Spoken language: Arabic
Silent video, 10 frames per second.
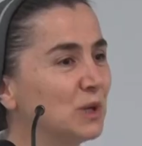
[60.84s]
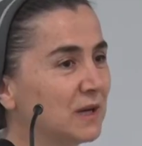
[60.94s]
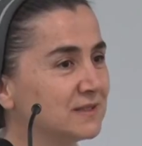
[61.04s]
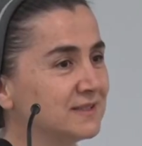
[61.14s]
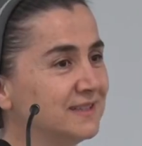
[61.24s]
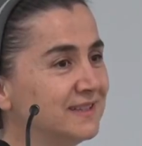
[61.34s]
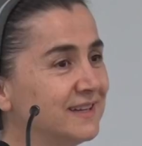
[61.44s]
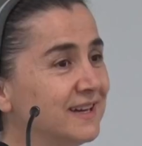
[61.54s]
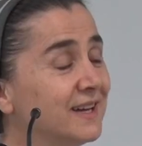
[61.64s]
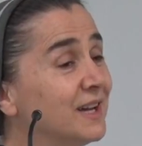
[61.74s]

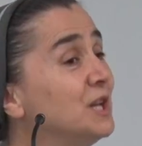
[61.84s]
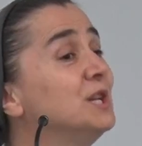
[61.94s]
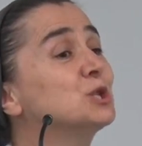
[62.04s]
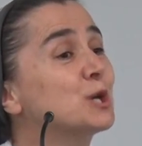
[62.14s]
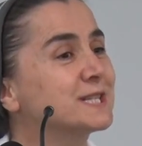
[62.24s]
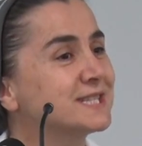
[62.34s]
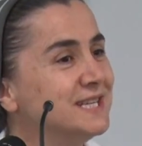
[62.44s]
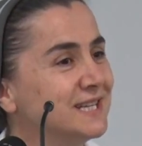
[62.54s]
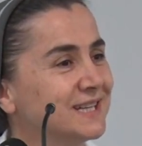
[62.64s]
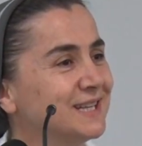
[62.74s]
بالخطية هن
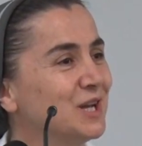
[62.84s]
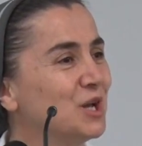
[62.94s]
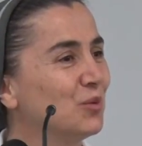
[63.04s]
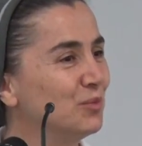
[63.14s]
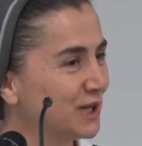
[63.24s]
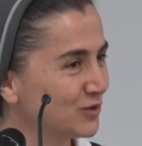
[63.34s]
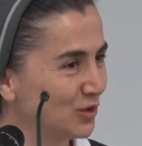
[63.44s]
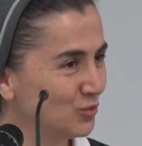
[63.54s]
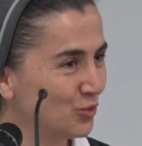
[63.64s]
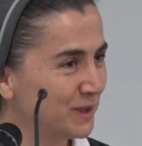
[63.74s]
شخصيا
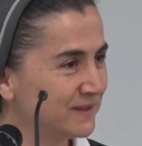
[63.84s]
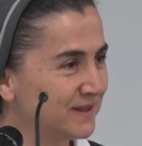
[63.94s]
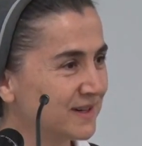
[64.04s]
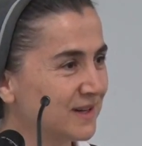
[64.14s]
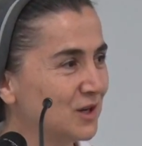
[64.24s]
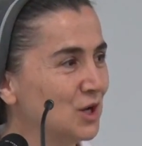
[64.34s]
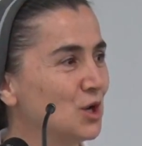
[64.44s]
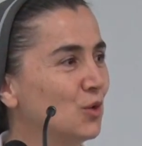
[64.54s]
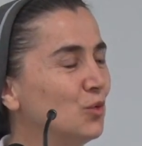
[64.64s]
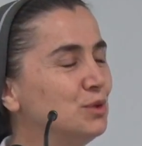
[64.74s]
بياخدوا المبادرة
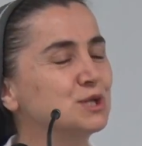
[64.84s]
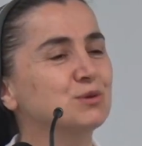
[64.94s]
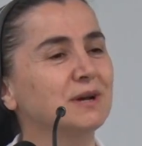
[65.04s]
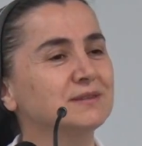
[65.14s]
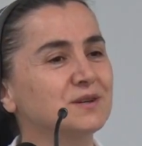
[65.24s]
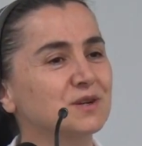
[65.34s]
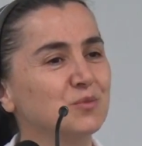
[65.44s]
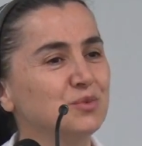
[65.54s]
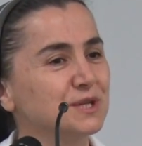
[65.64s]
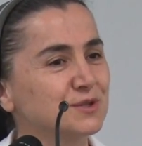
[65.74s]
وبيجوا عند
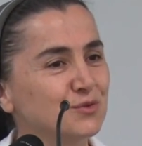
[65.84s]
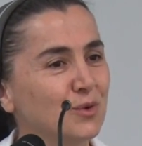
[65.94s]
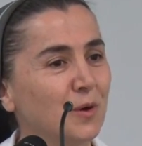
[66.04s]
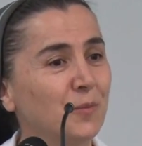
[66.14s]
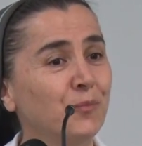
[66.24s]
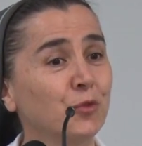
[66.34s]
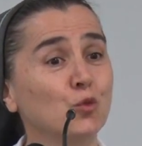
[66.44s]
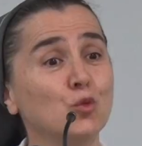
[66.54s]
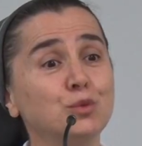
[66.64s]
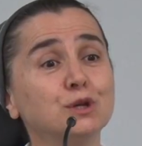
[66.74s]
الرب يسوع
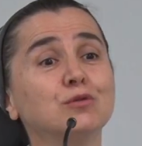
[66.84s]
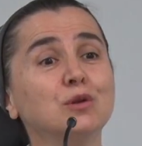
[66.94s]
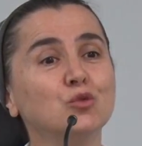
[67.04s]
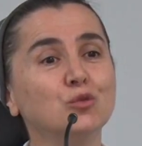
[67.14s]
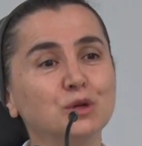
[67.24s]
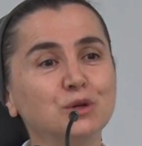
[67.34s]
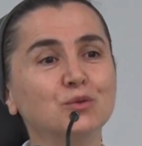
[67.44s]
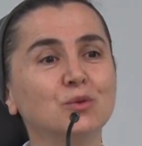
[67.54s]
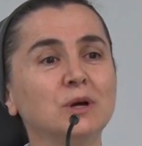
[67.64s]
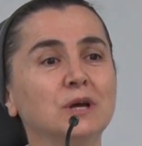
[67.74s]
وبيطلبوا
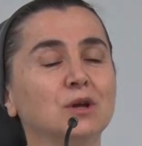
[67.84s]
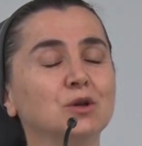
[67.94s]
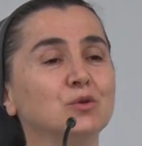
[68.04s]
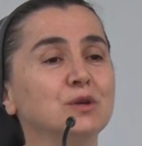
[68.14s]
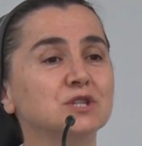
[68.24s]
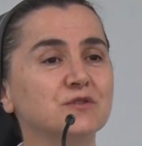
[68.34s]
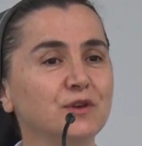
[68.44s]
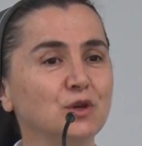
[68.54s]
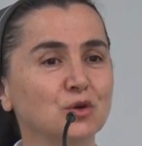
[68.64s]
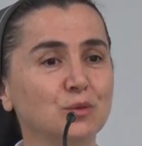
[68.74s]
منه انه
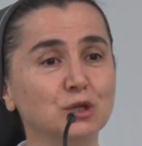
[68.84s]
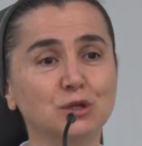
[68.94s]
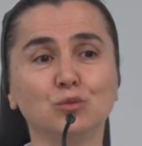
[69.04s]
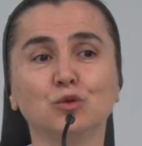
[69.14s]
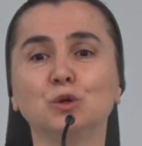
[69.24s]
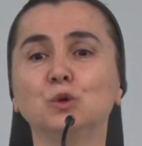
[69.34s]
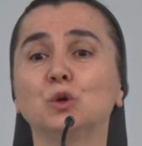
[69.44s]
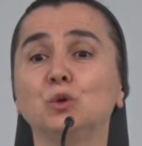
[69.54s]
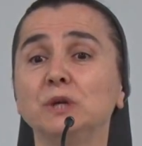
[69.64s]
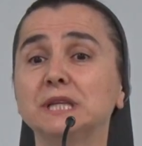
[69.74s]
يشفيهم بيطلبوا
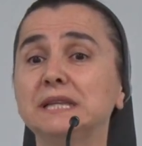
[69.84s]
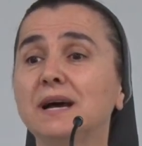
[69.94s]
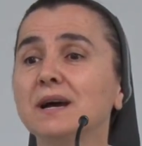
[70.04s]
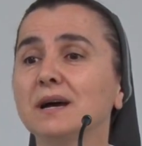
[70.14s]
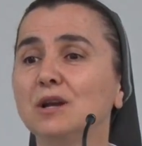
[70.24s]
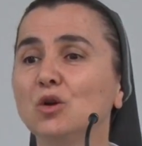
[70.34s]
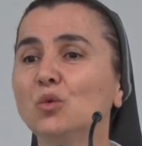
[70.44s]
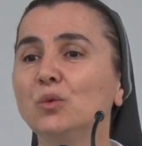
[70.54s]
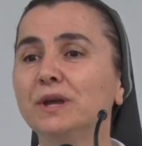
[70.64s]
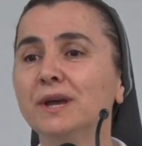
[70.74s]
منه انه يتدخل
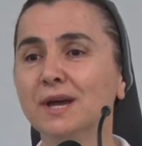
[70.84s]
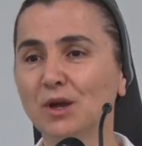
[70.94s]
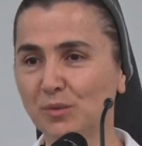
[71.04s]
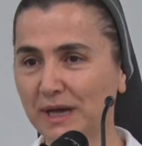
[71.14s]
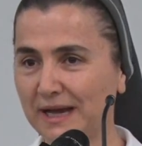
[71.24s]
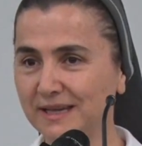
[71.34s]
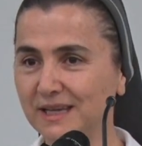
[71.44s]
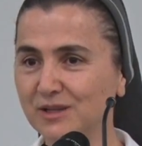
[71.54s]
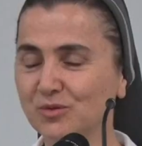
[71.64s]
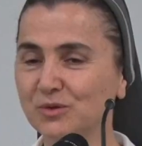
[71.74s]
هو
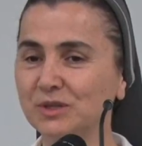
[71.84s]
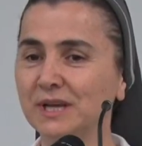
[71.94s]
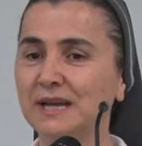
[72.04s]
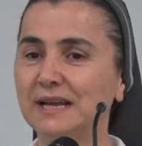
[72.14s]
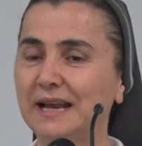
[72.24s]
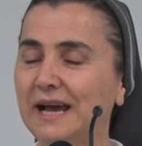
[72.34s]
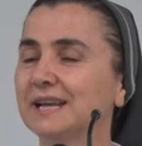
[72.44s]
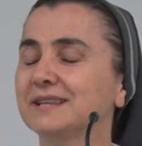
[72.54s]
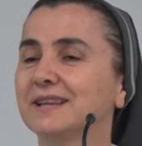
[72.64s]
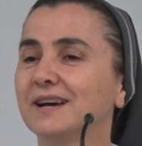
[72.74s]
بحياتهم
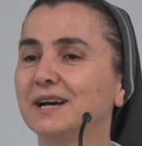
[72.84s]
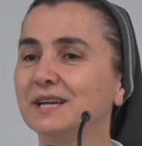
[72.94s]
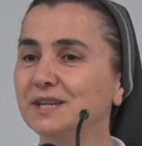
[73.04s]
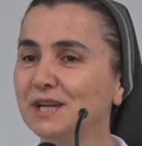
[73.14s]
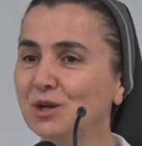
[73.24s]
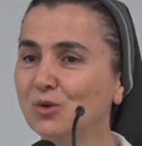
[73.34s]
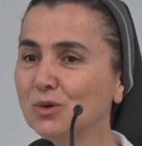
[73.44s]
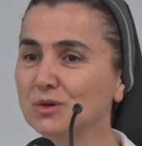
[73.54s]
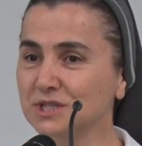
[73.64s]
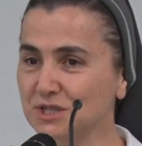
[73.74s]
لحتى
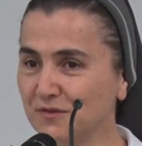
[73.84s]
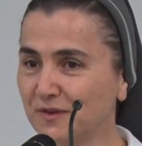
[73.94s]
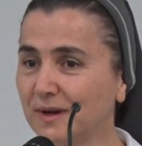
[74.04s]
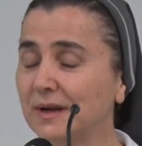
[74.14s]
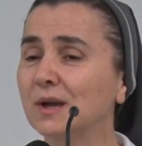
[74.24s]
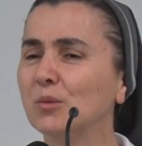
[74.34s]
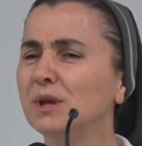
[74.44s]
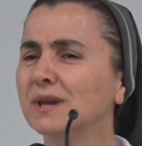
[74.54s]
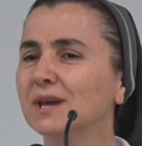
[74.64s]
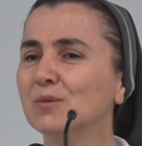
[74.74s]
ينالوا الشفاء
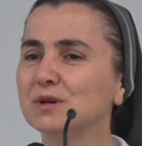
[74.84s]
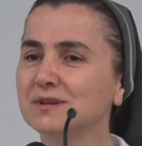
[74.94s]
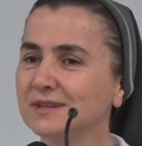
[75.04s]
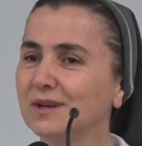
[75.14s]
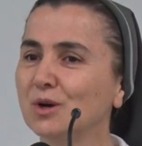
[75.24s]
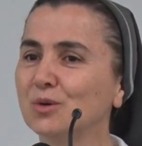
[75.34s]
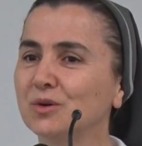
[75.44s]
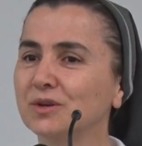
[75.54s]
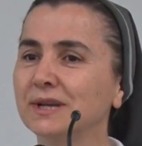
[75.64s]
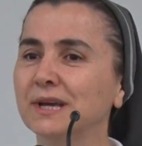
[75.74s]
بكامل
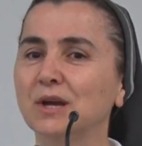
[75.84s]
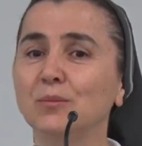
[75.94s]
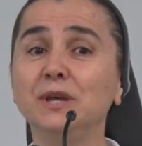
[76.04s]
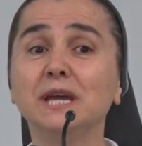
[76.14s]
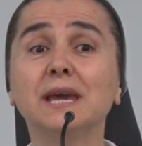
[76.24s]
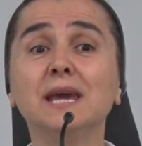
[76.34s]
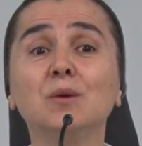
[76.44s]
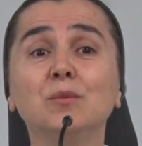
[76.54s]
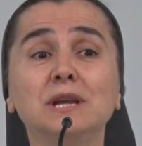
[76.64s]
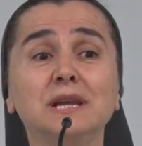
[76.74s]
رضاهم
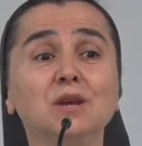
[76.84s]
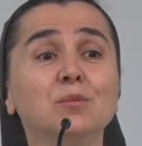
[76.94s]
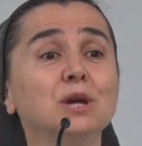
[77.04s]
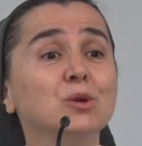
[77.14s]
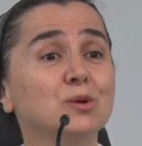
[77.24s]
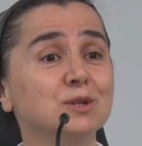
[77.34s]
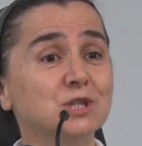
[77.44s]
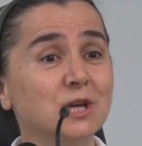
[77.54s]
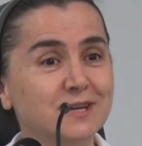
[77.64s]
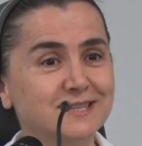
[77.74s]
بكامل ايمانهم
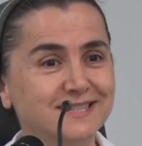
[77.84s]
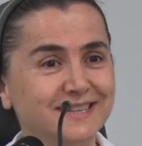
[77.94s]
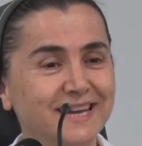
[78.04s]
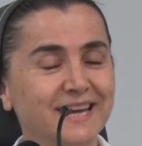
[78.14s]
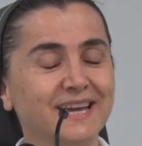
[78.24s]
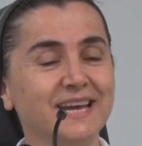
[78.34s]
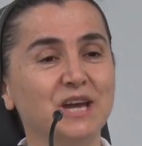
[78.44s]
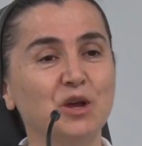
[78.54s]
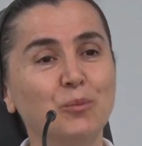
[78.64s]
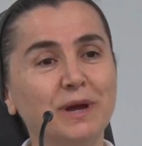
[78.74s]
الشخصي
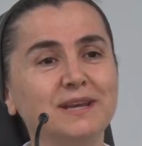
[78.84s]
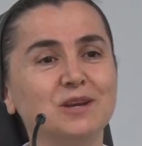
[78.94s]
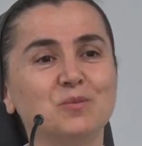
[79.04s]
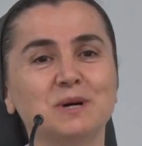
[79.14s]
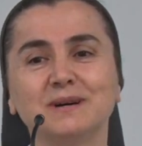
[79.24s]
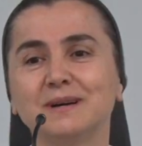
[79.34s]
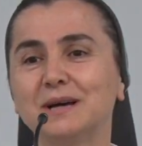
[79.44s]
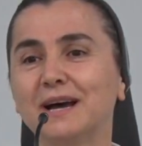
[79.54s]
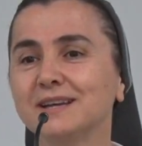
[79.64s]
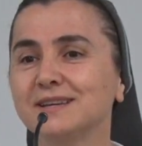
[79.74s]
بينما
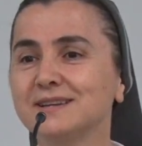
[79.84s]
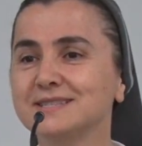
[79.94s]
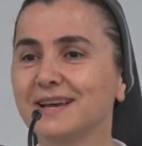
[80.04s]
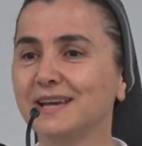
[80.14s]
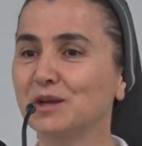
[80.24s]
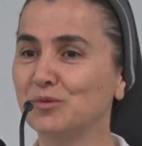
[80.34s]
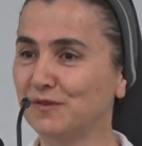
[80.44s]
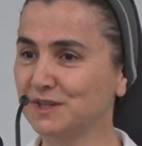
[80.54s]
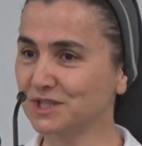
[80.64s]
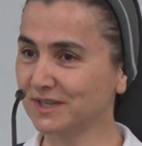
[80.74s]
هالنص هيدا
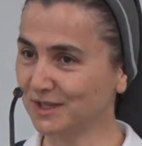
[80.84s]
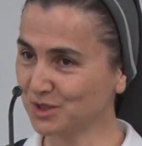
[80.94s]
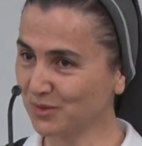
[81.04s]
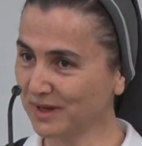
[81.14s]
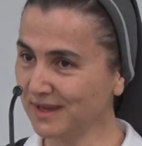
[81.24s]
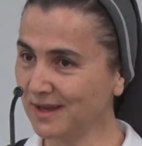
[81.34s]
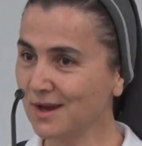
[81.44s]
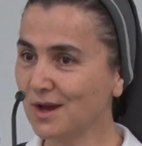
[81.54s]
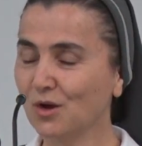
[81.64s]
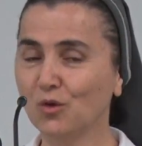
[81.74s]
بفاجئنا شوي
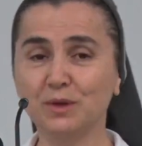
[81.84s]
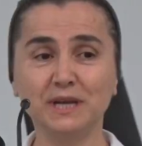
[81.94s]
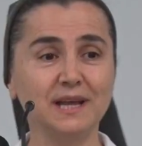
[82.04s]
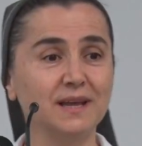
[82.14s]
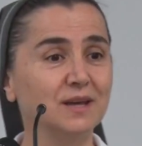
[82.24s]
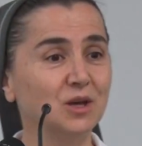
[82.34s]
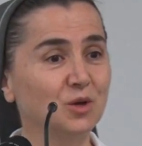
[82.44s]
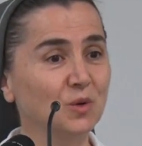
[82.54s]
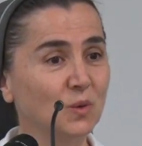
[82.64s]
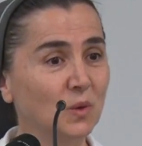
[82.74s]
ومنلاقي
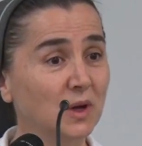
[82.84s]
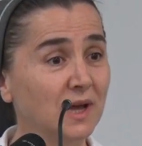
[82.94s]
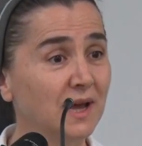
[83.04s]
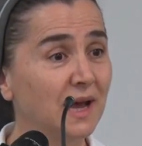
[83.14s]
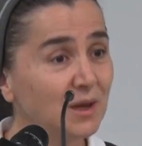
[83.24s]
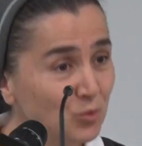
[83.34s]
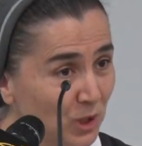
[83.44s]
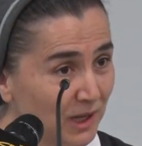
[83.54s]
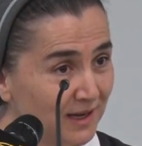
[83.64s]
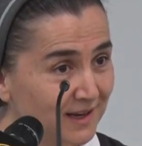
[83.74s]
انه
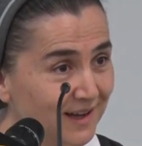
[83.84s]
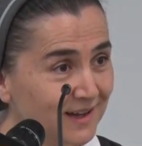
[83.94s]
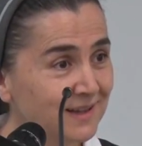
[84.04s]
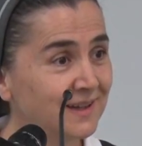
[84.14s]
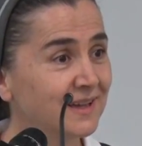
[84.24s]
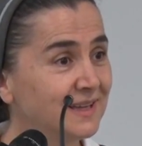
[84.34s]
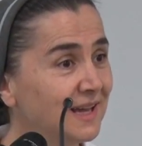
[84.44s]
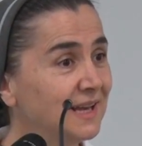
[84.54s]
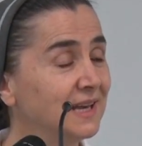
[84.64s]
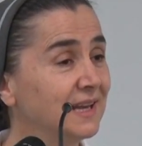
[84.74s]
هالمخلع
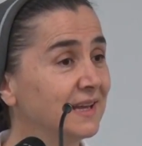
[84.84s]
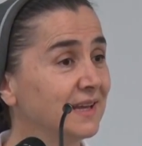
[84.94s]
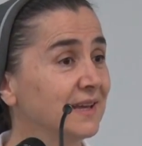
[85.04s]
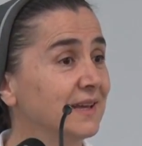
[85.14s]
يلي